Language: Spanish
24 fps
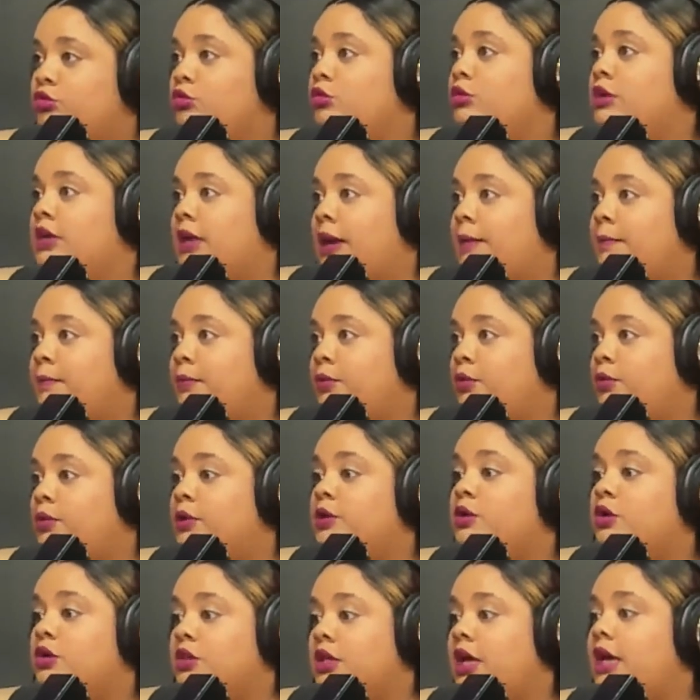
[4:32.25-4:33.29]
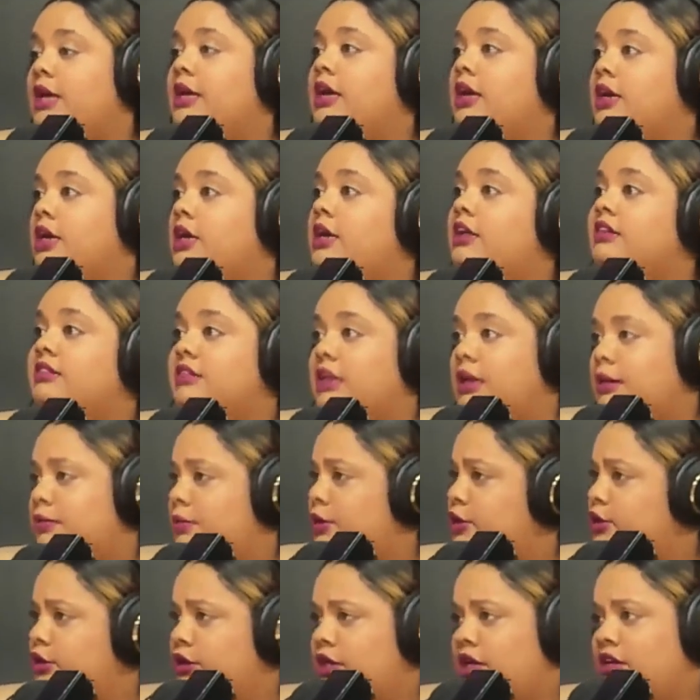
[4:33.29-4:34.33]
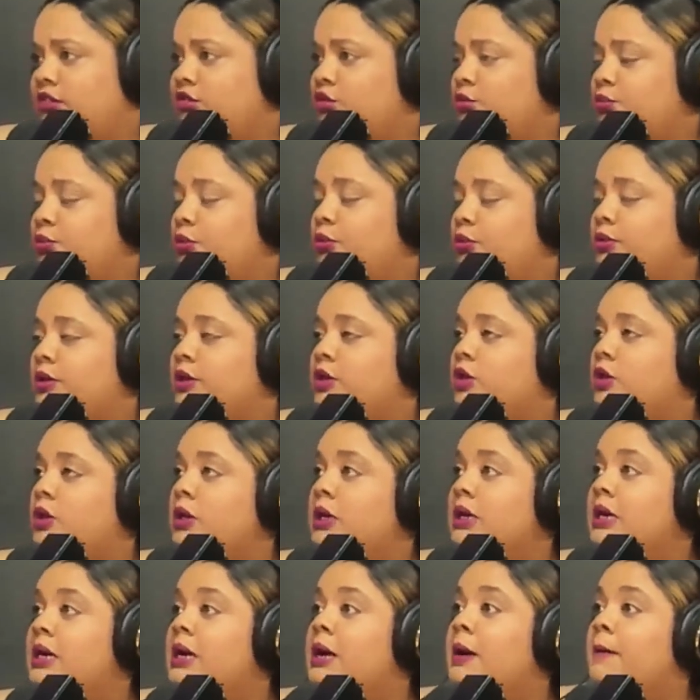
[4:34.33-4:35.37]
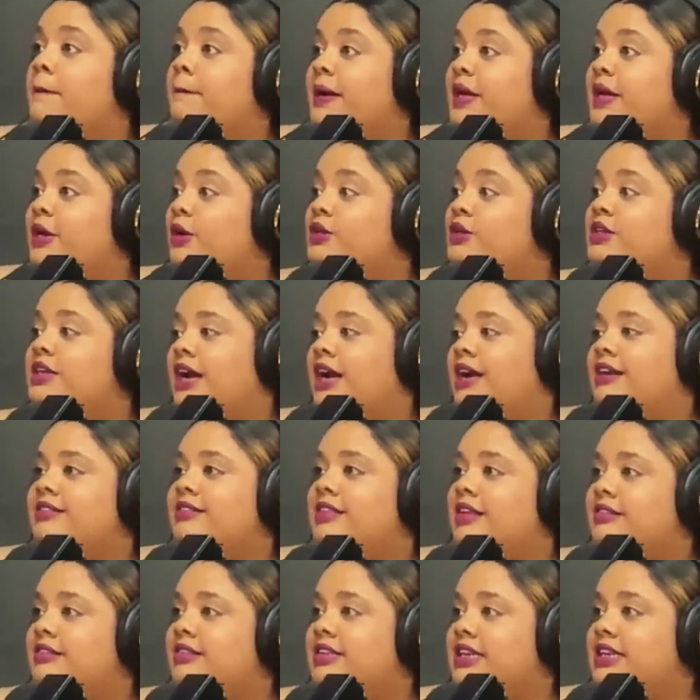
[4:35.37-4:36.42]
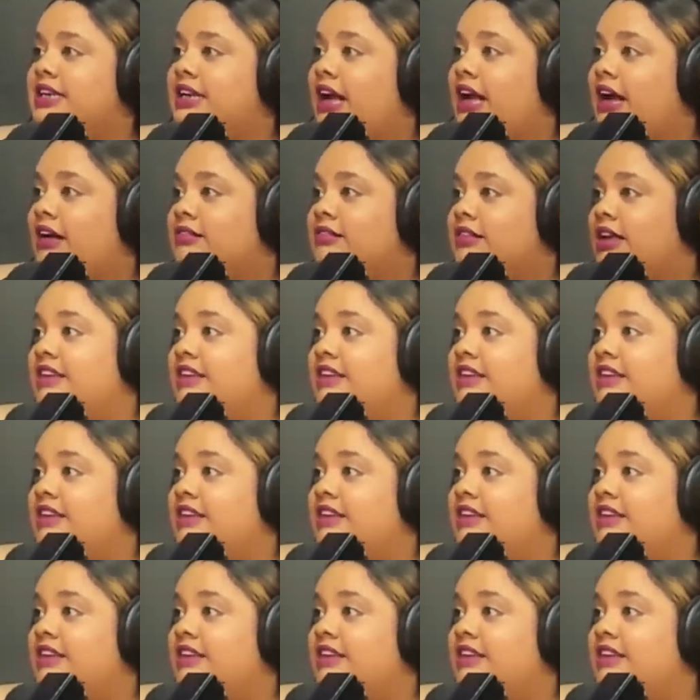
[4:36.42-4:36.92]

gran público, de ahí es que nace la mayoría de su público, pero ya estas chicas